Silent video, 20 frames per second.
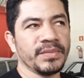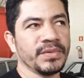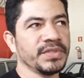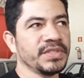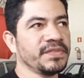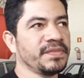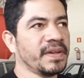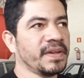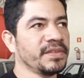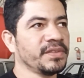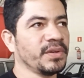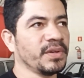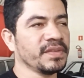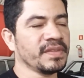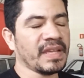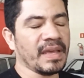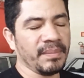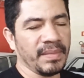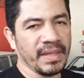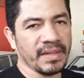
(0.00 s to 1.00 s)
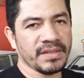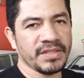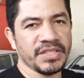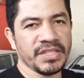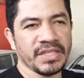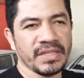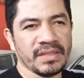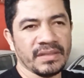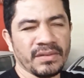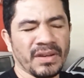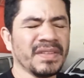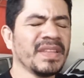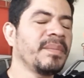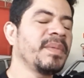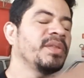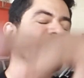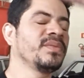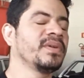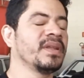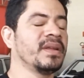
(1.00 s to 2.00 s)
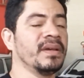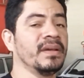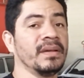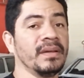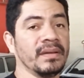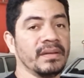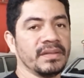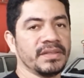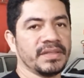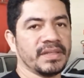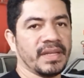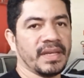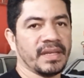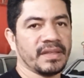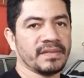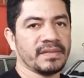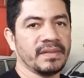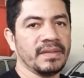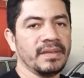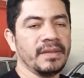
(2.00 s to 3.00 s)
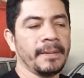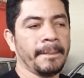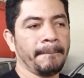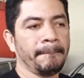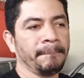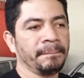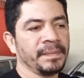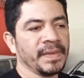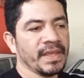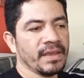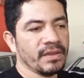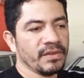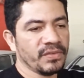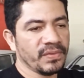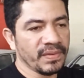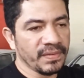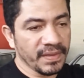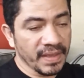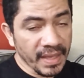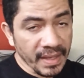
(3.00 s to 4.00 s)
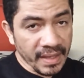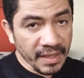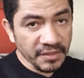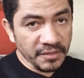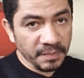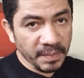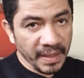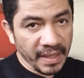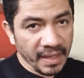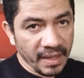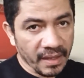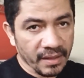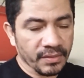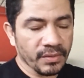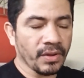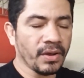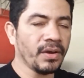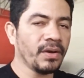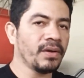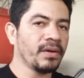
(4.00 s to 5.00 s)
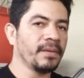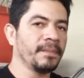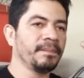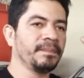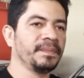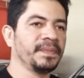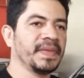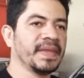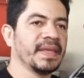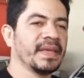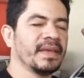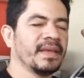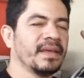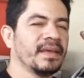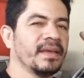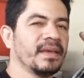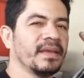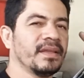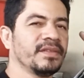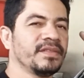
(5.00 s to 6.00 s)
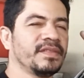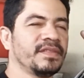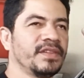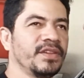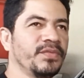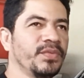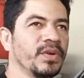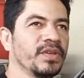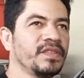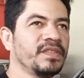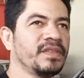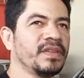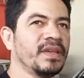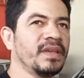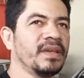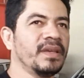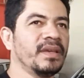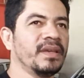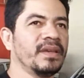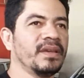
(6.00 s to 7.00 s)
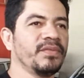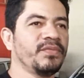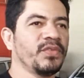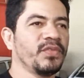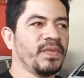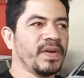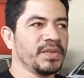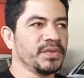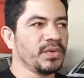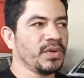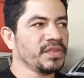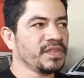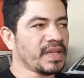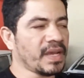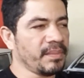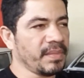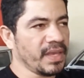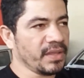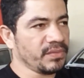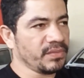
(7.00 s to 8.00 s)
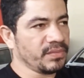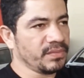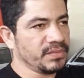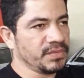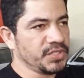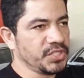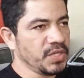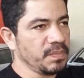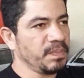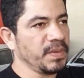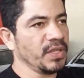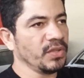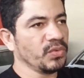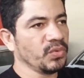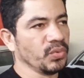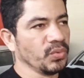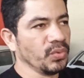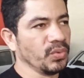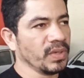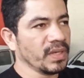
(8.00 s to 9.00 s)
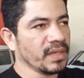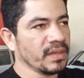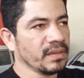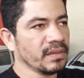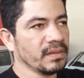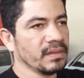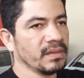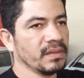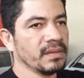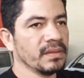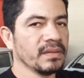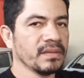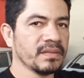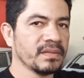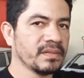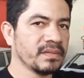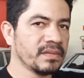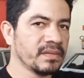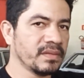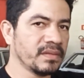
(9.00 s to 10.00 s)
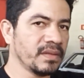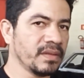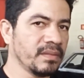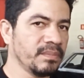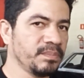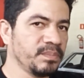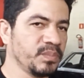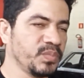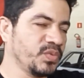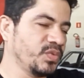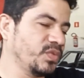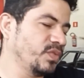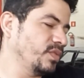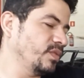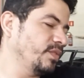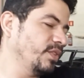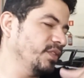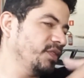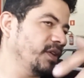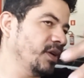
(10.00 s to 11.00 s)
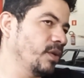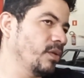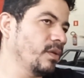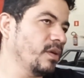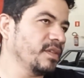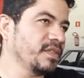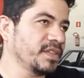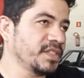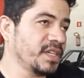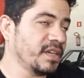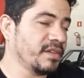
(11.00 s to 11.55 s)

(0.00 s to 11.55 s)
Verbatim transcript: muito de fazer orçamento de orçamento grande, né, assim, fica esperto, ó. Se você for fazer um orçamento de pintura, se, se você gosta de,